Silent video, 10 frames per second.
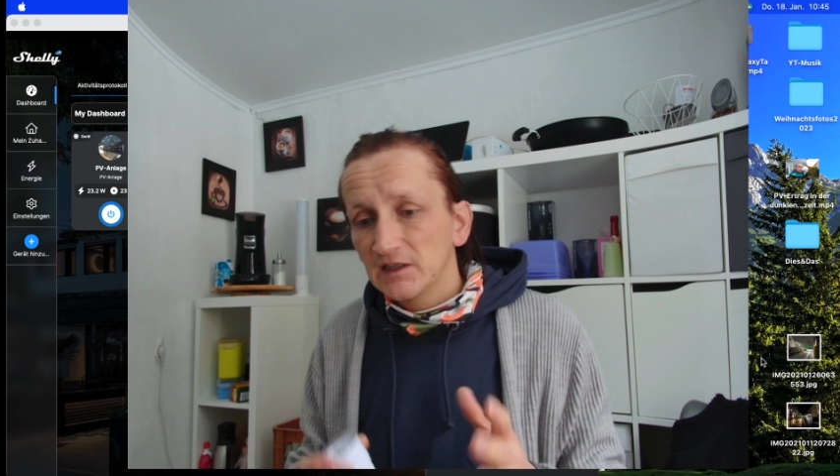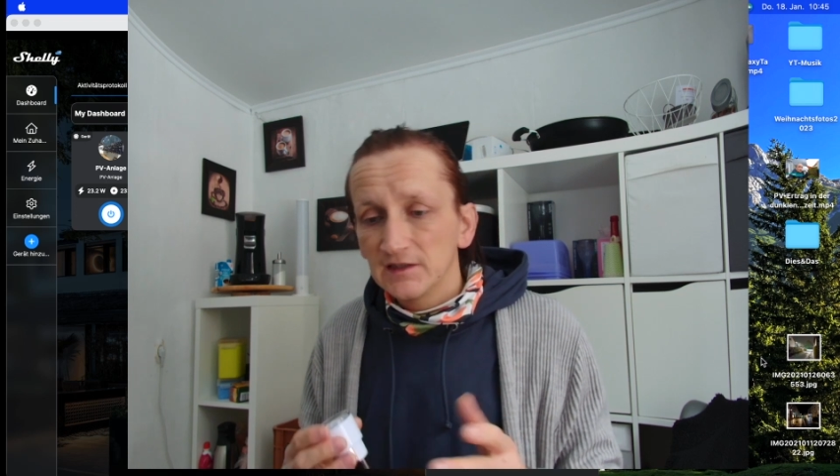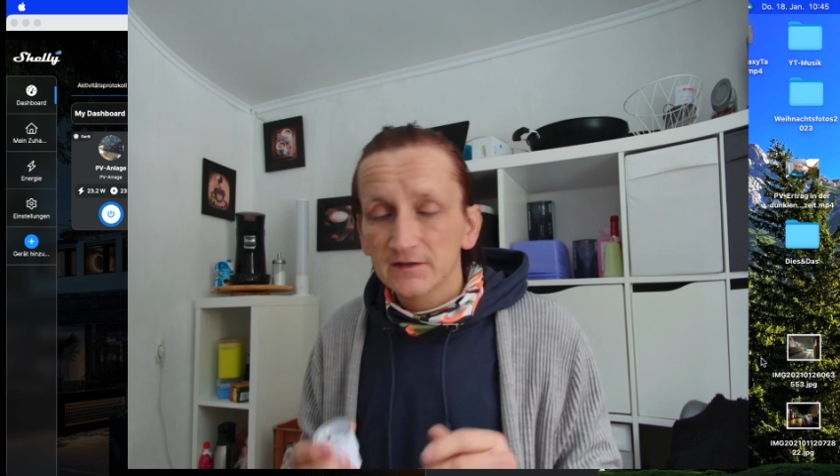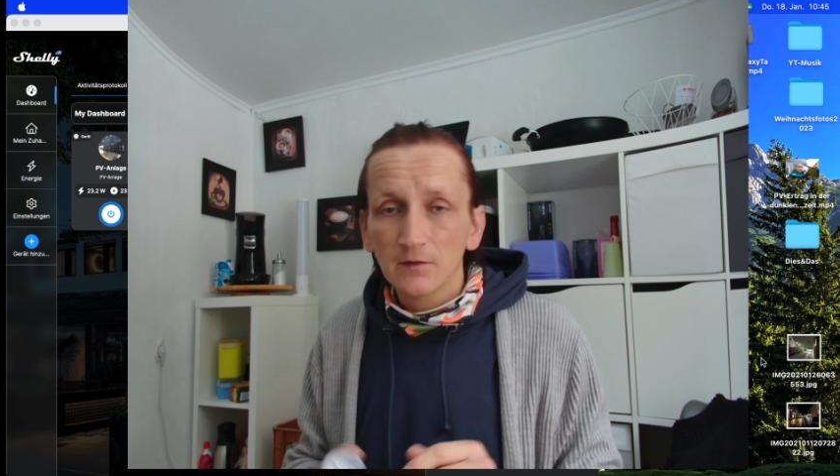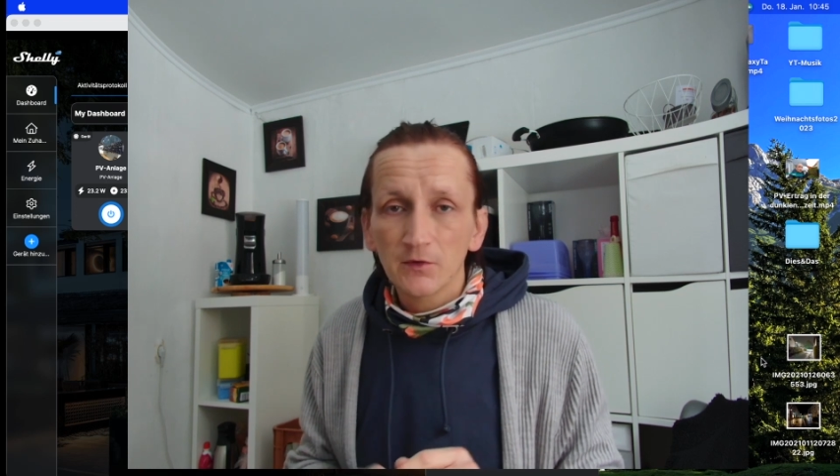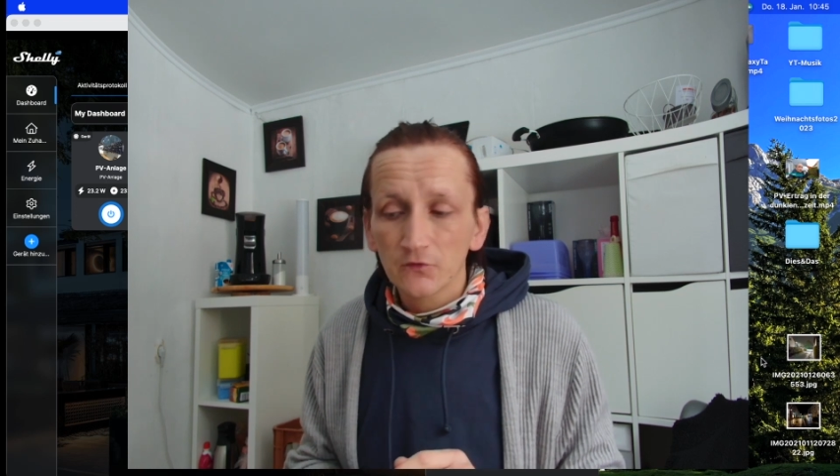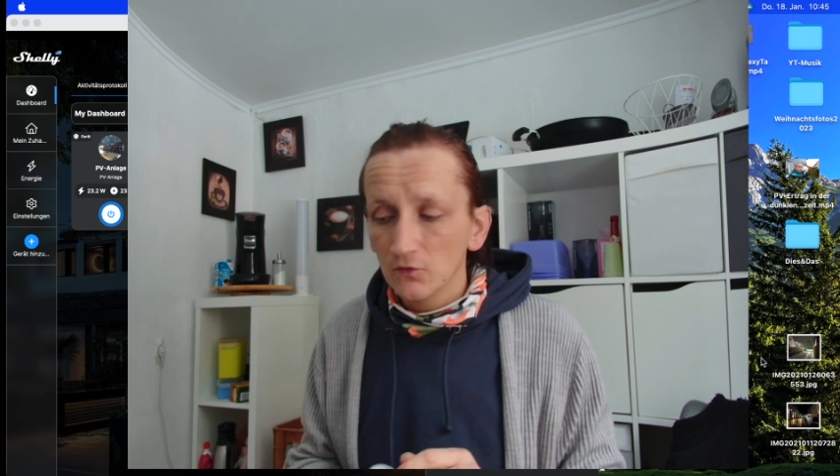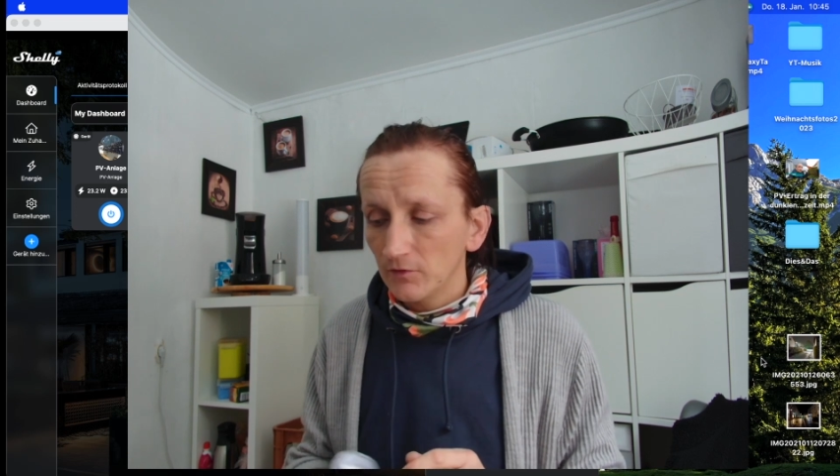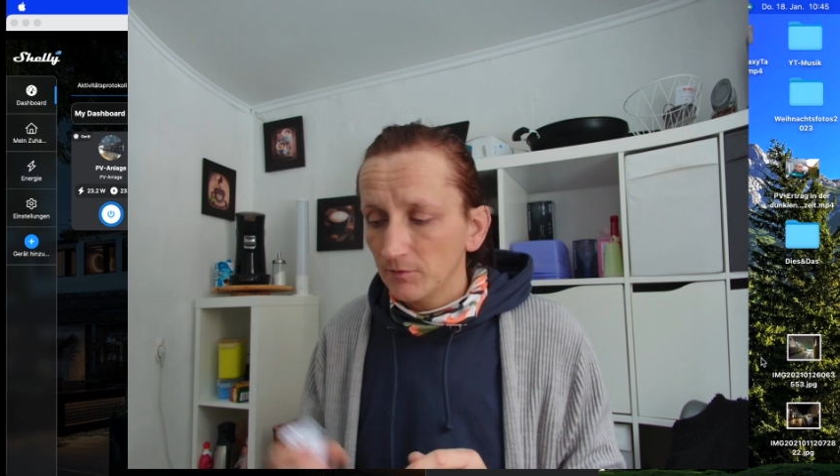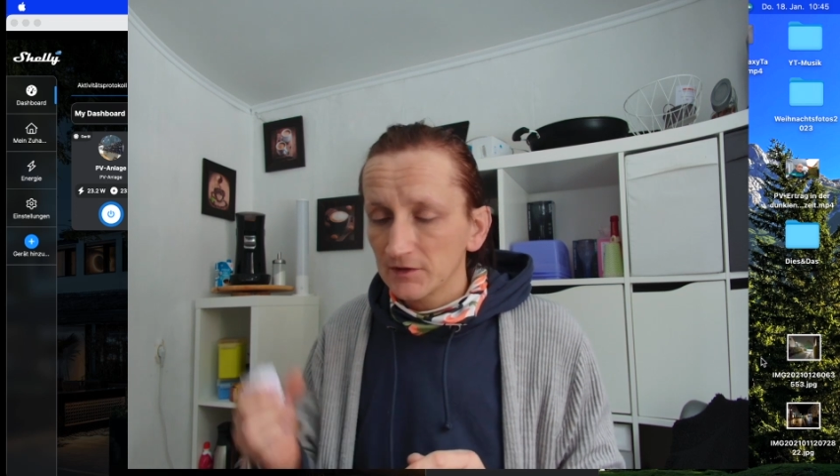ich sag mal
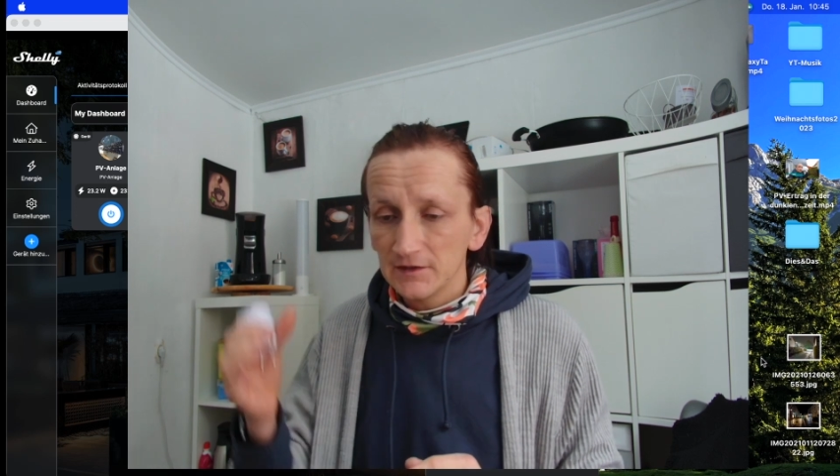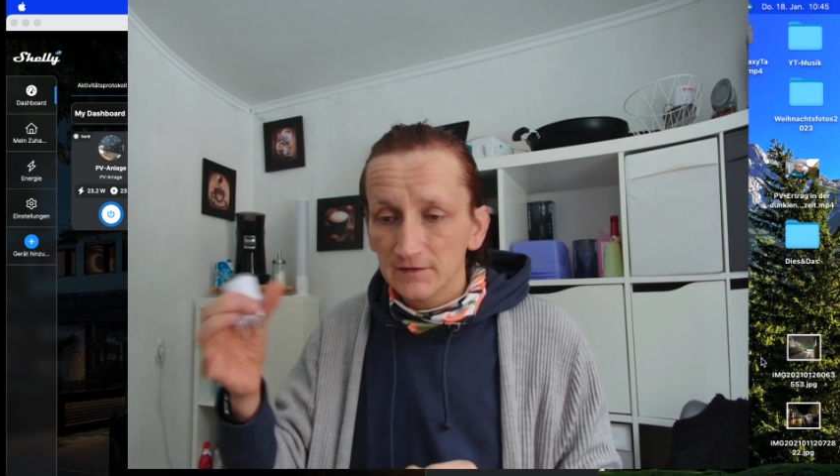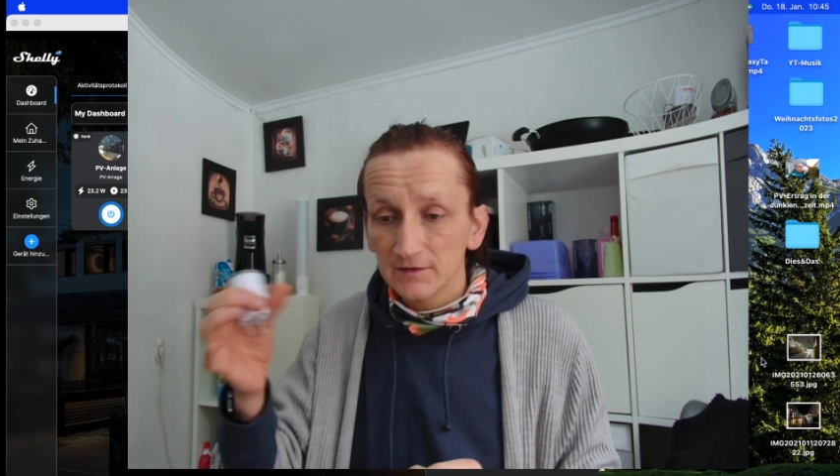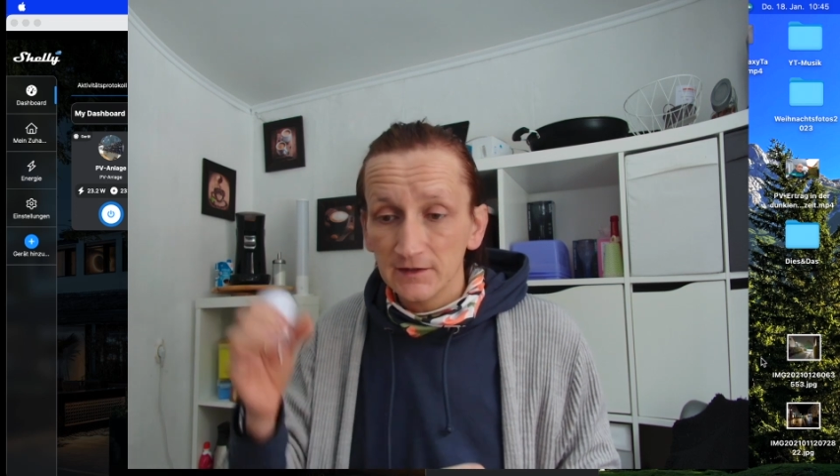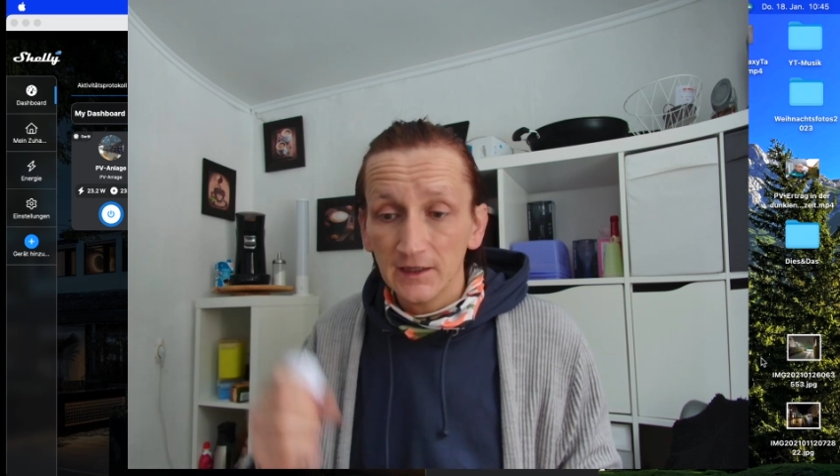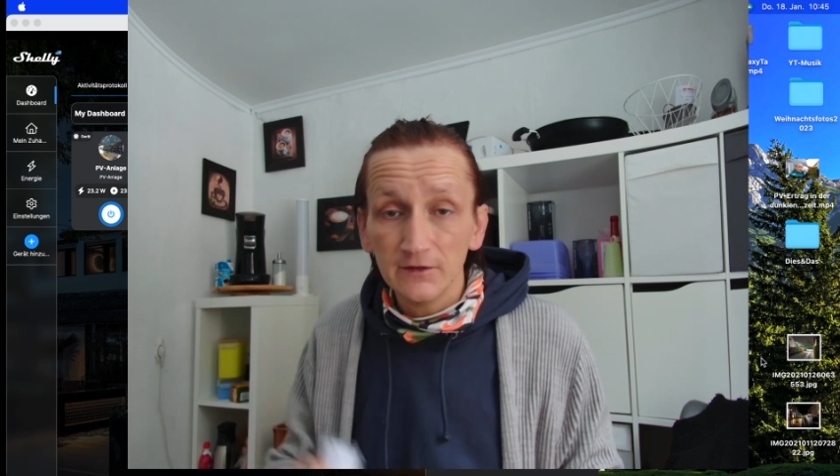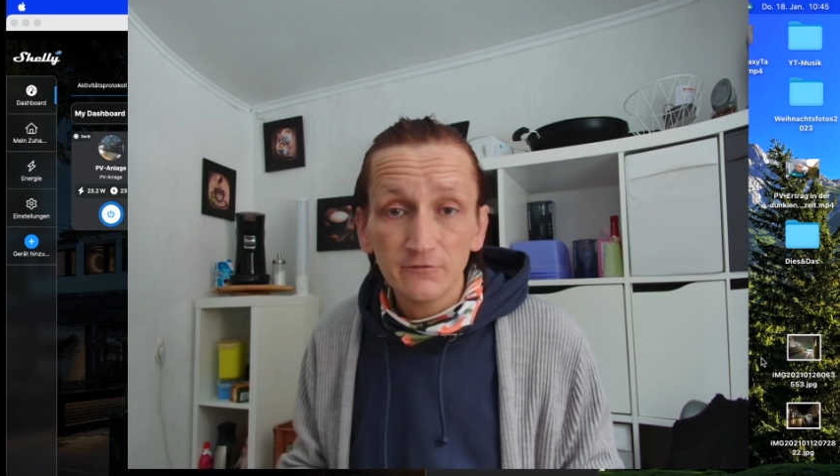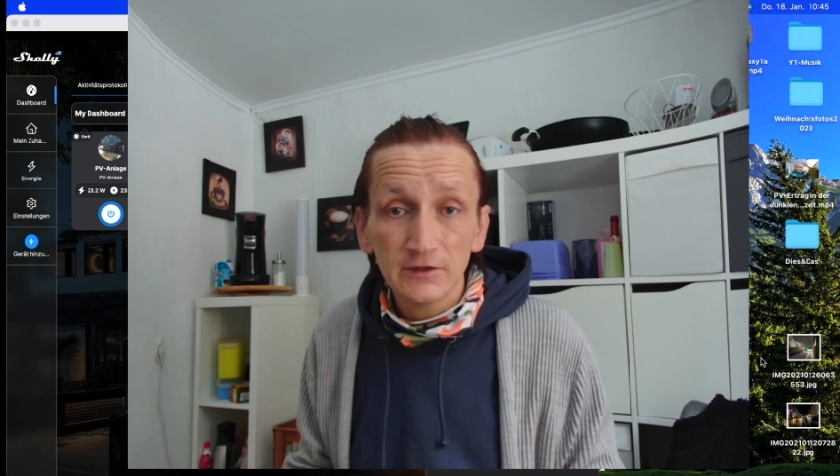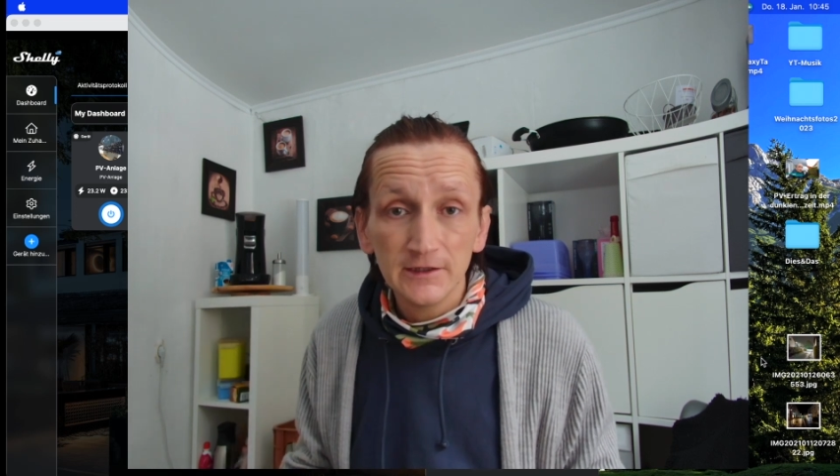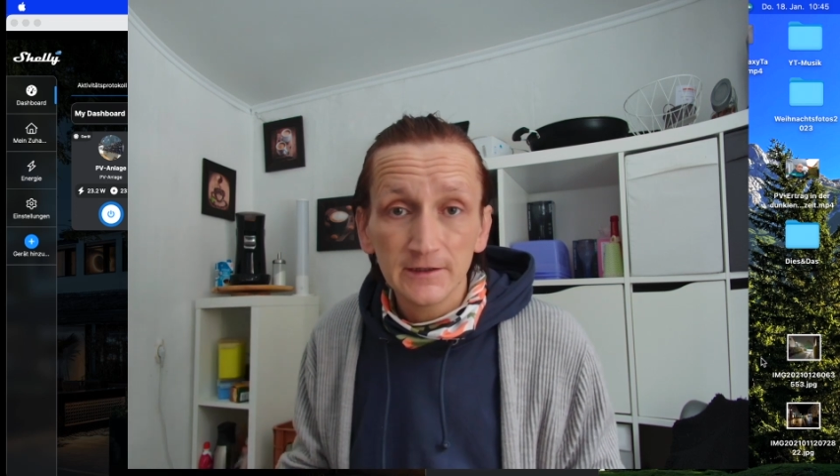so, wenn wir die jetzt hier
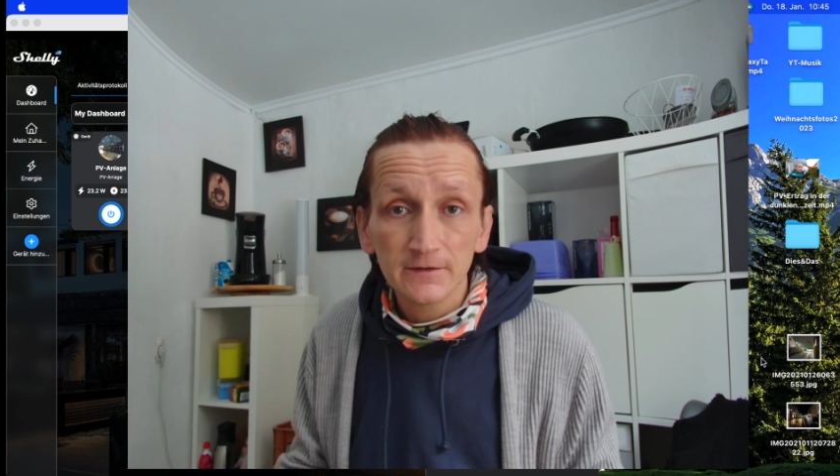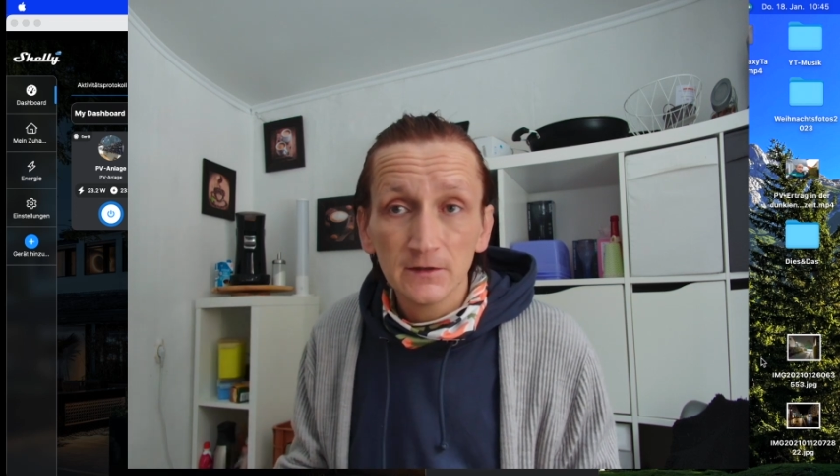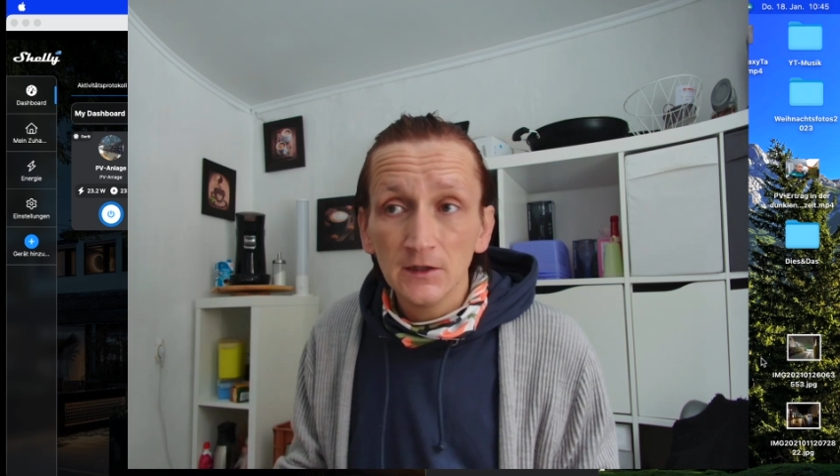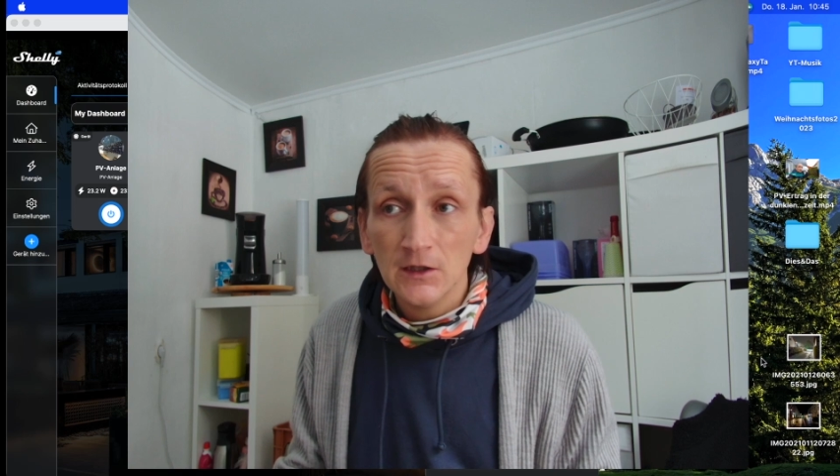einpflegen